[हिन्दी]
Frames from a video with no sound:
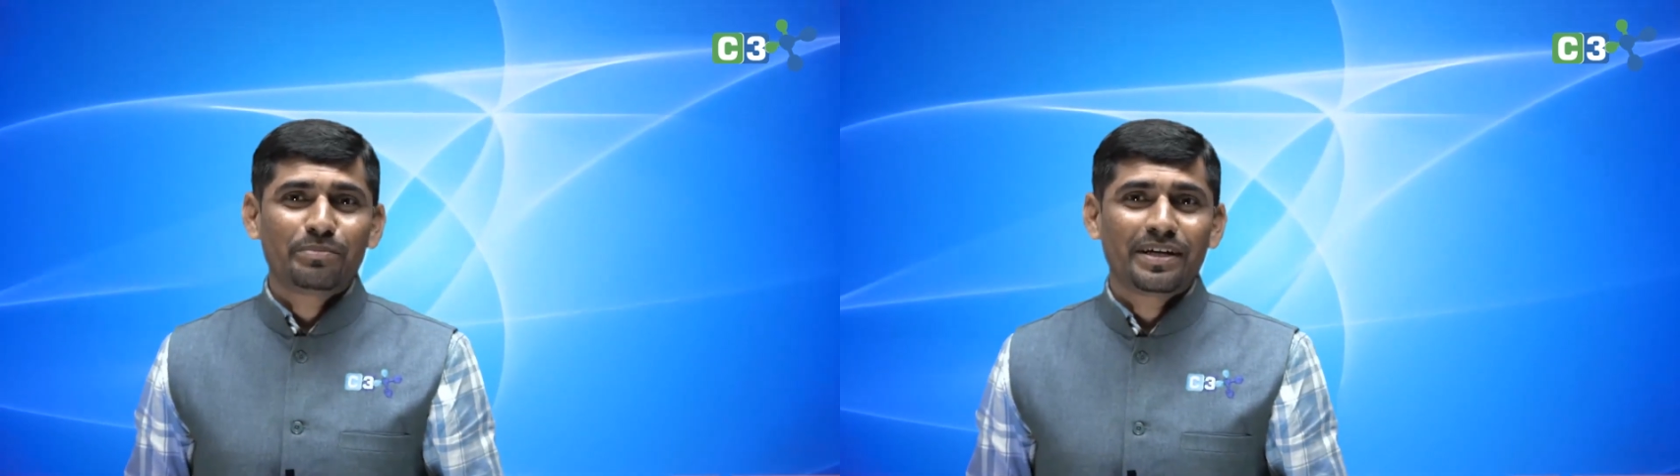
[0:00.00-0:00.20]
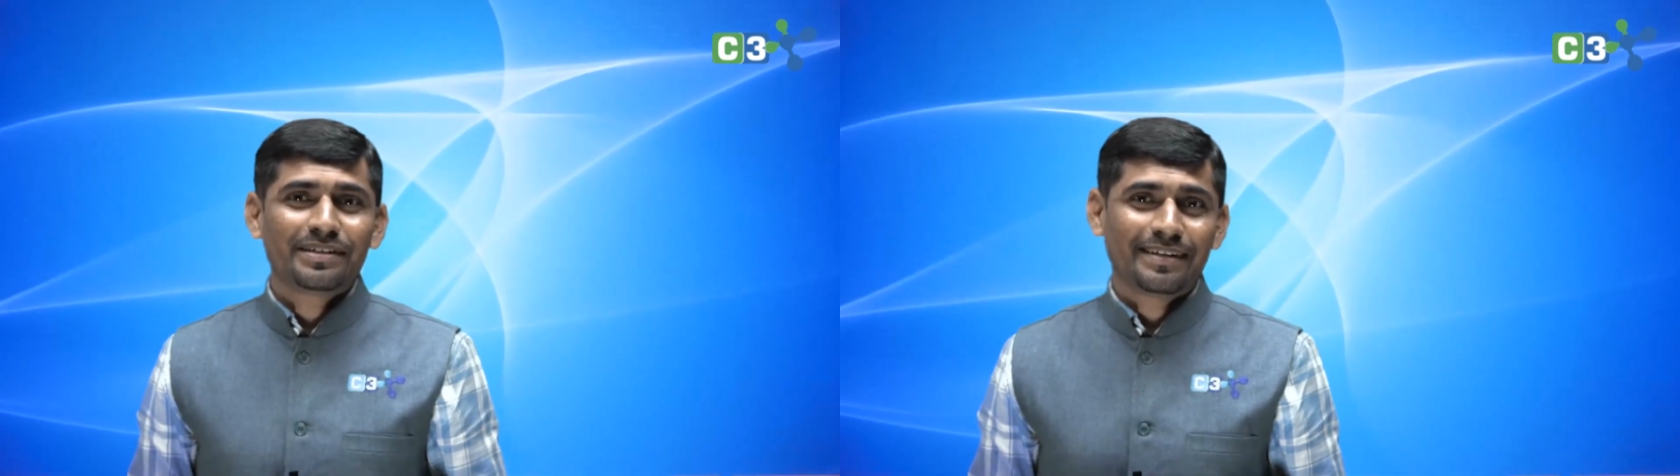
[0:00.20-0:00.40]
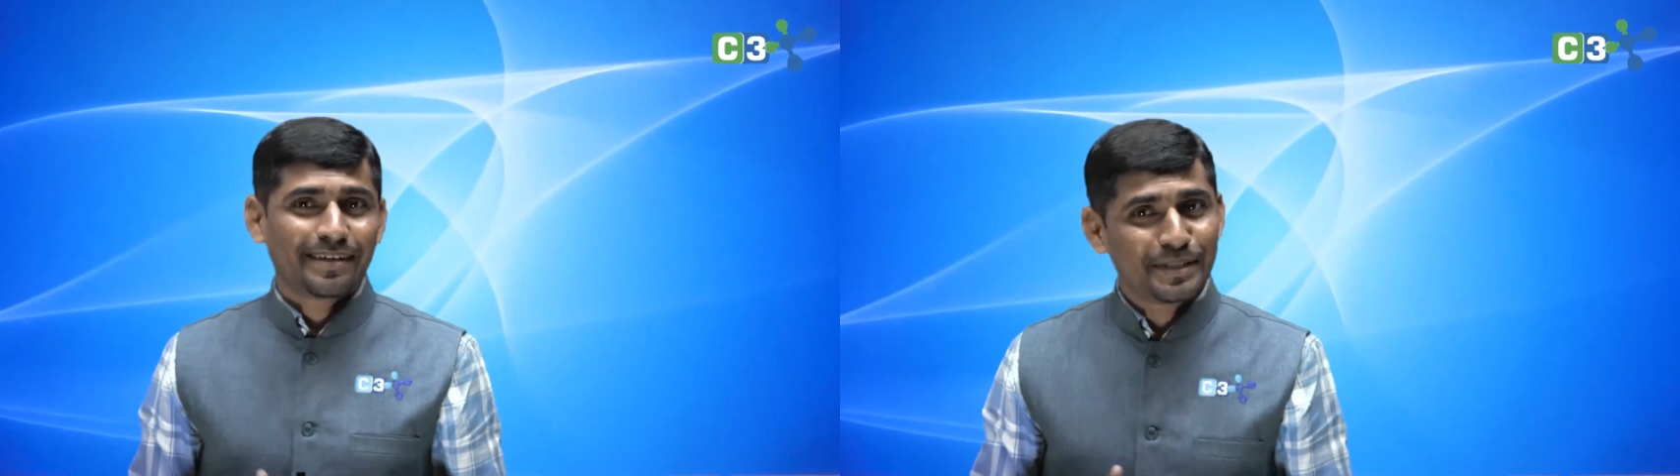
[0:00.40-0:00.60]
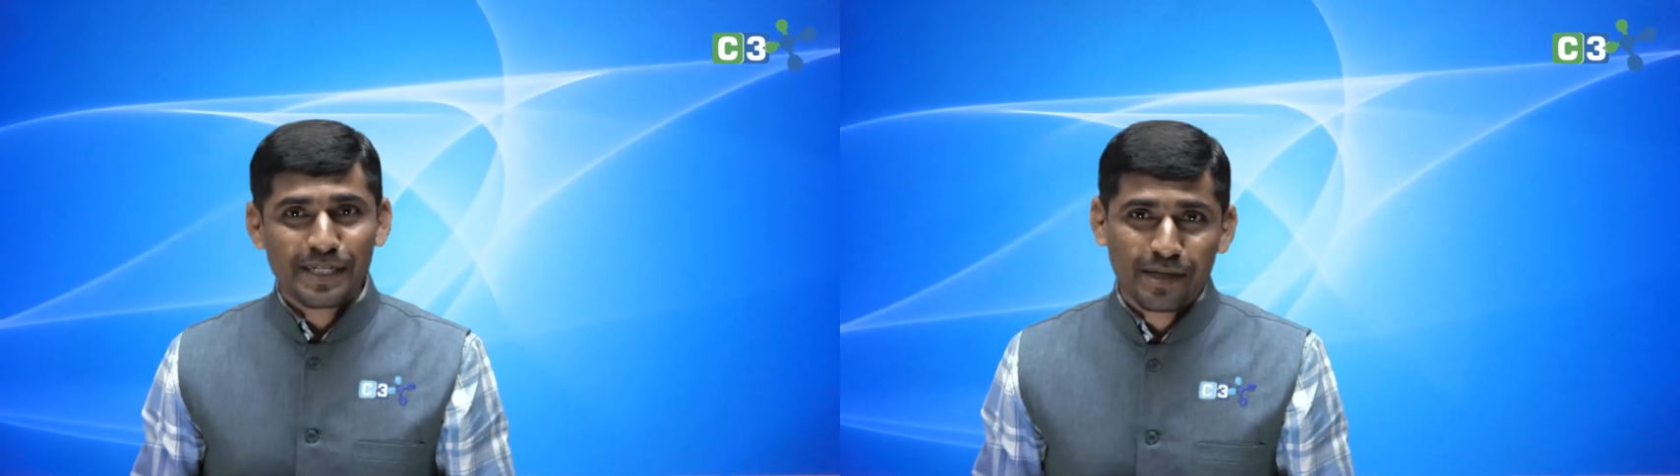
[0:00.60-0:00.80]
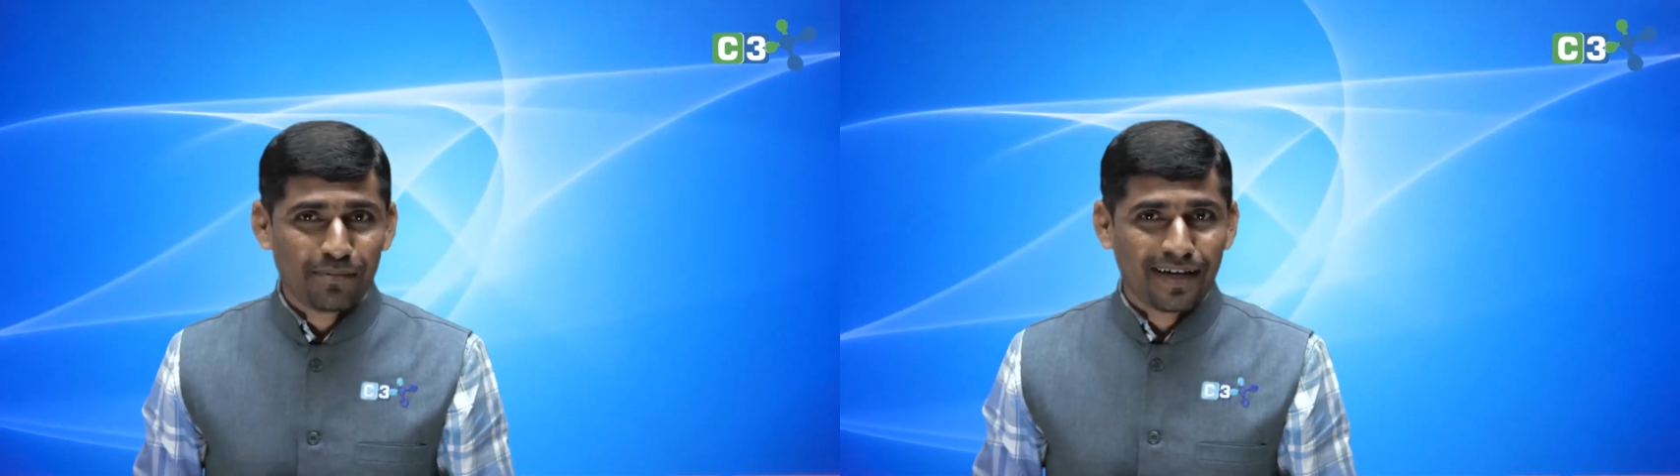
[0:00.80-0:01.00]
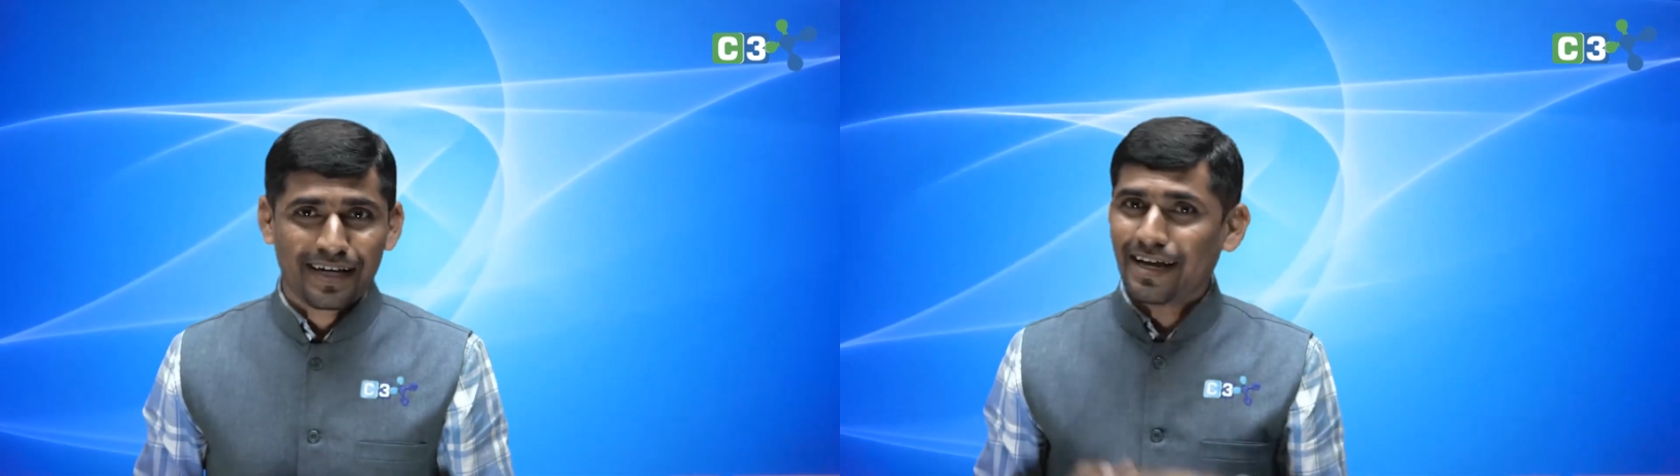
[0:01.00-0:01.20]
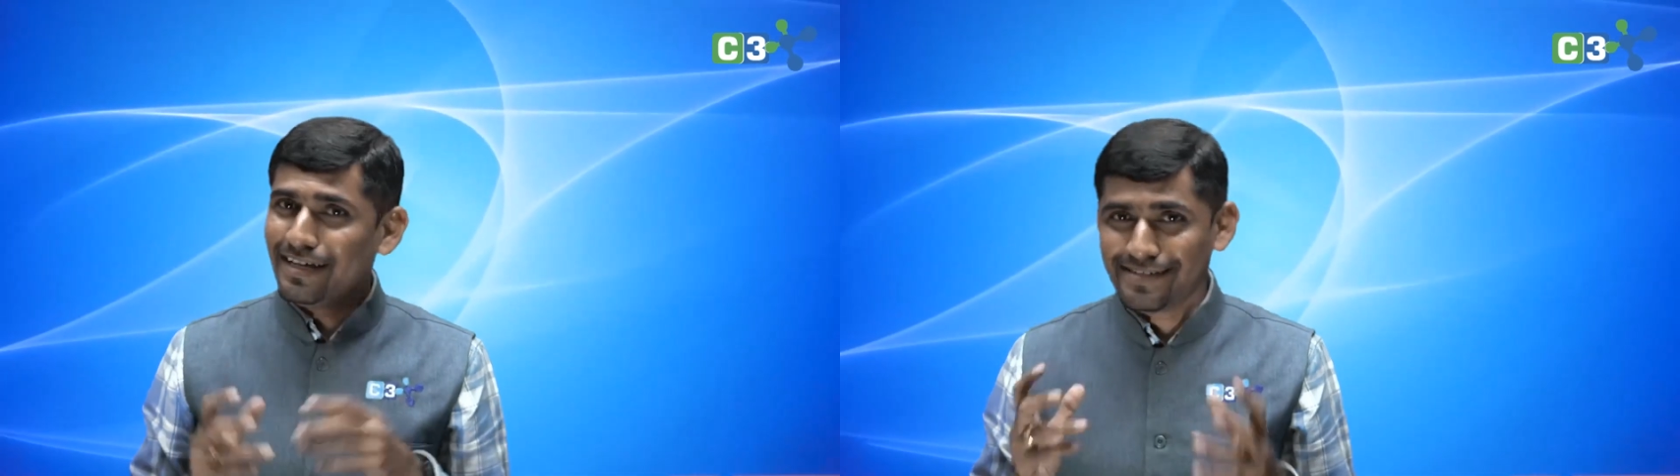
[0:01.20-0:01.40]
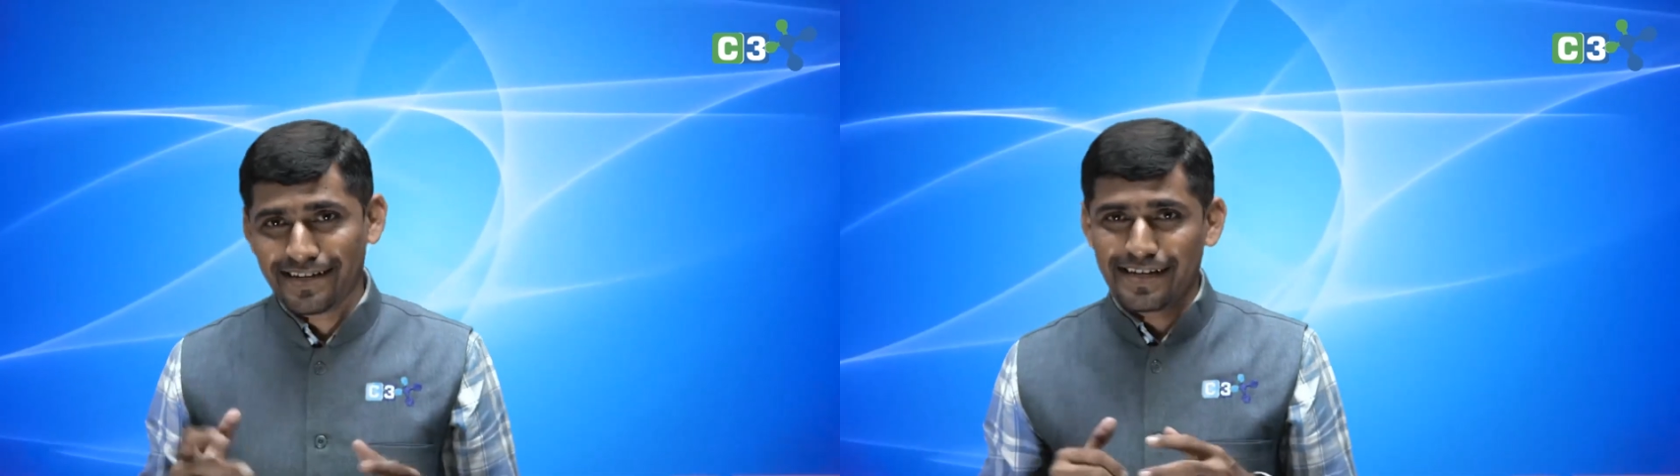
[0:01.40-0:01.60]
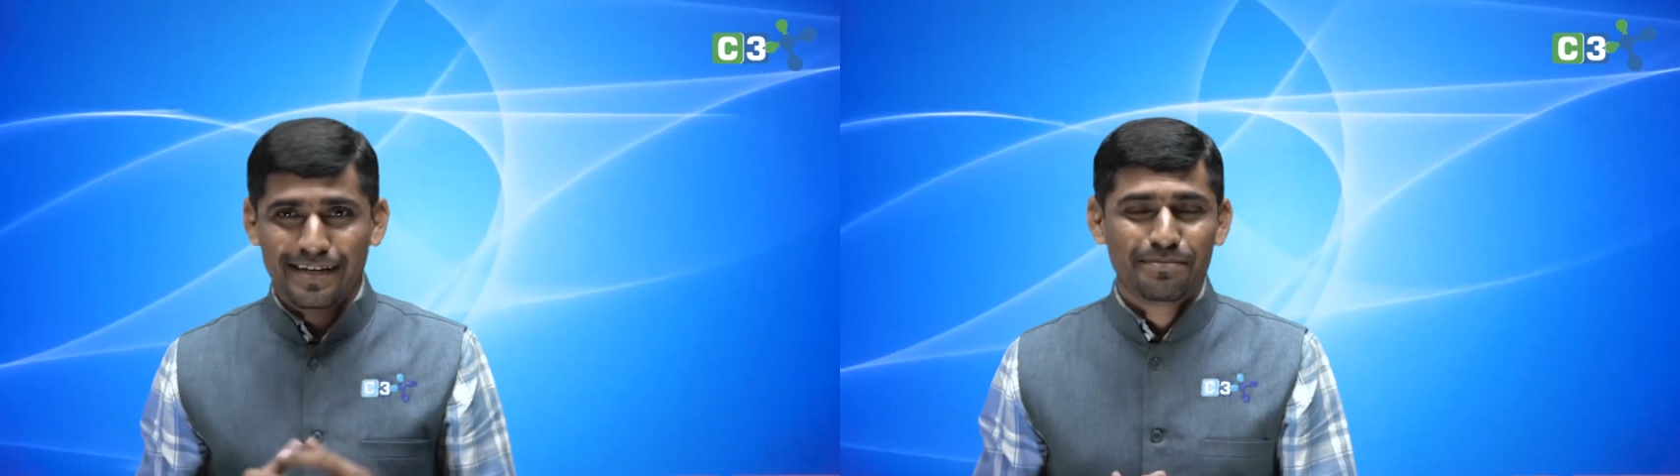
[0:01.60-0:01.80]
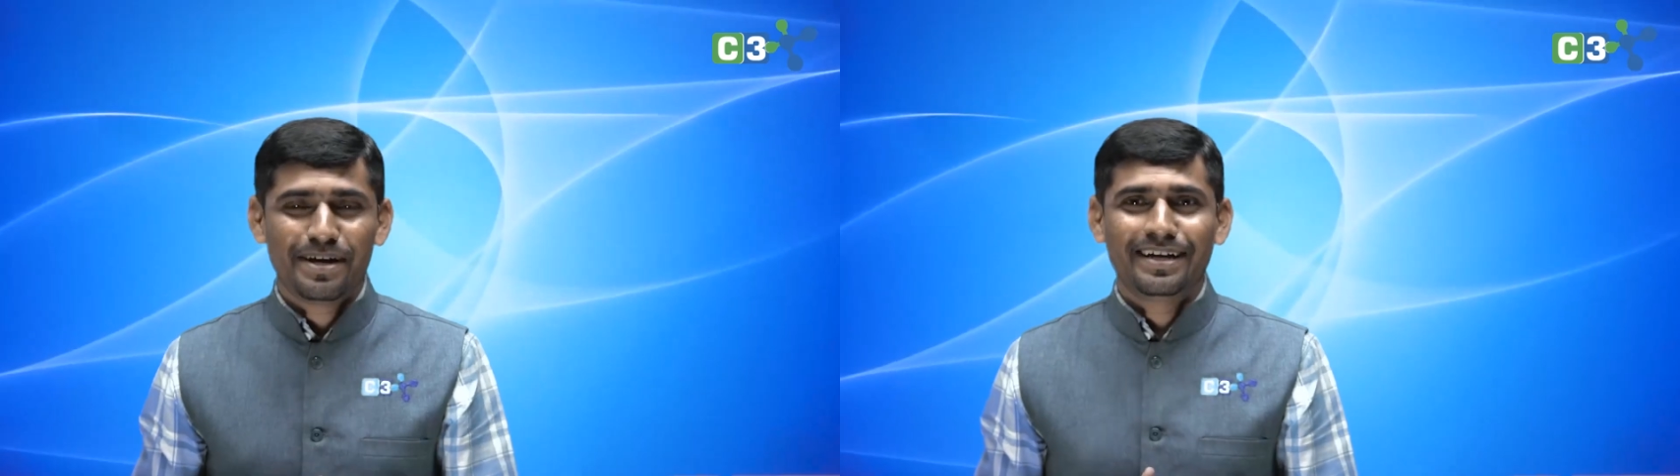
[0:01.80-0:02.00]
में कि सर रिजल्ट कब लगेगा आंसर की
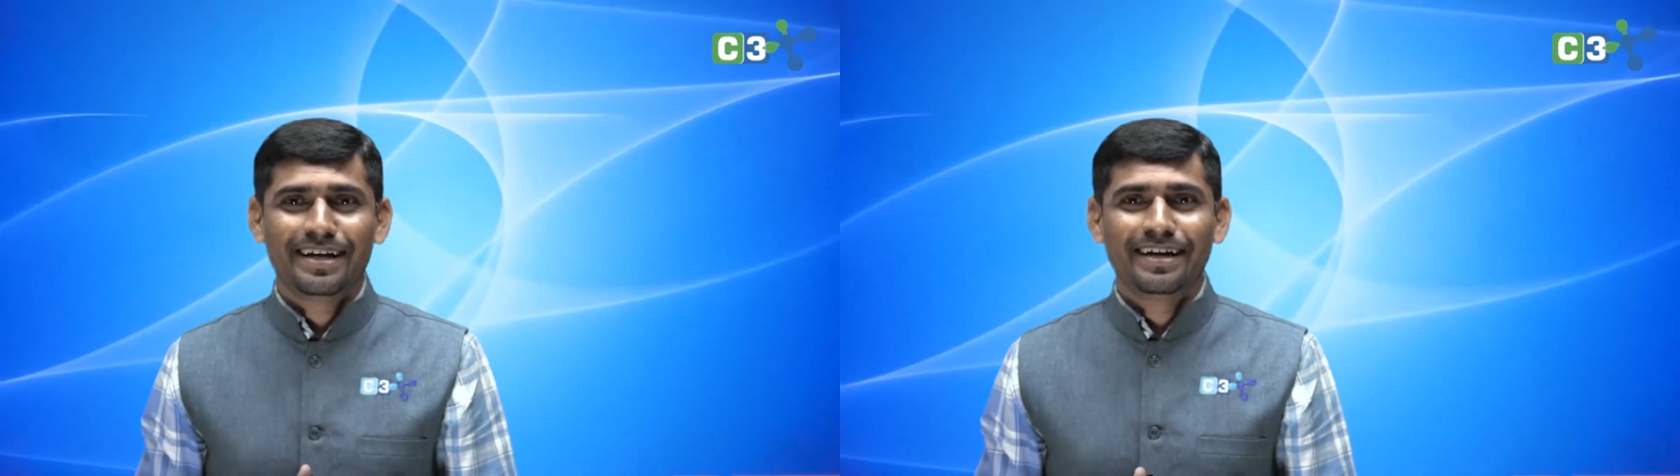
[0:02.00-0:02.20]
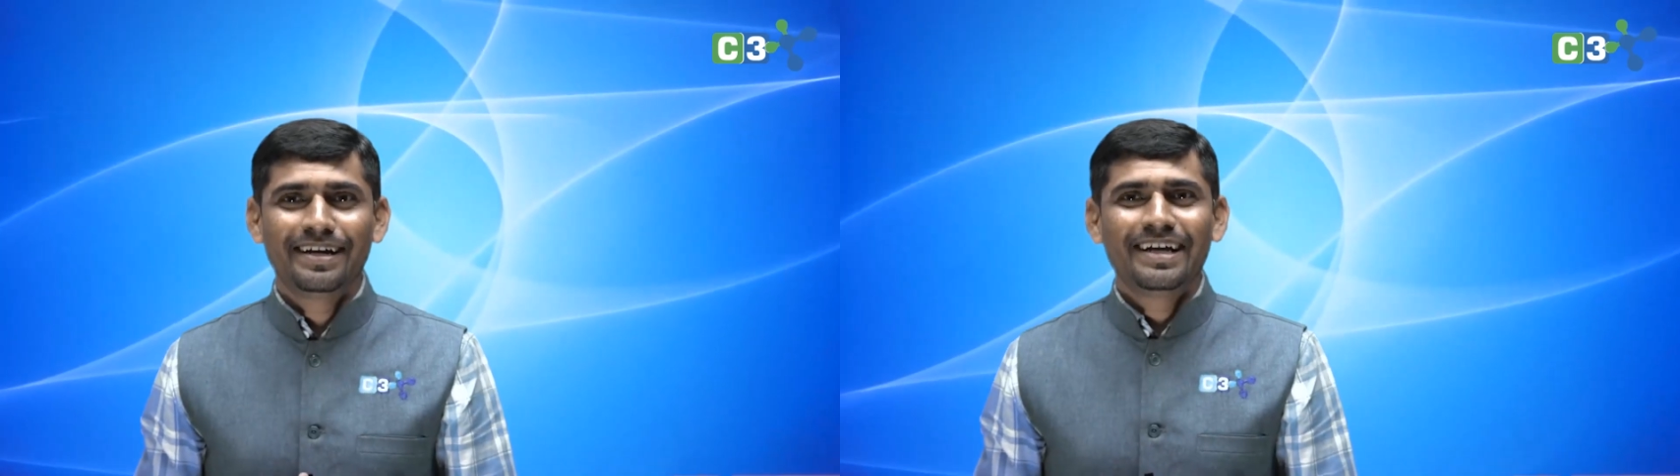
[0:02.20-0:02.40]
कब आएगा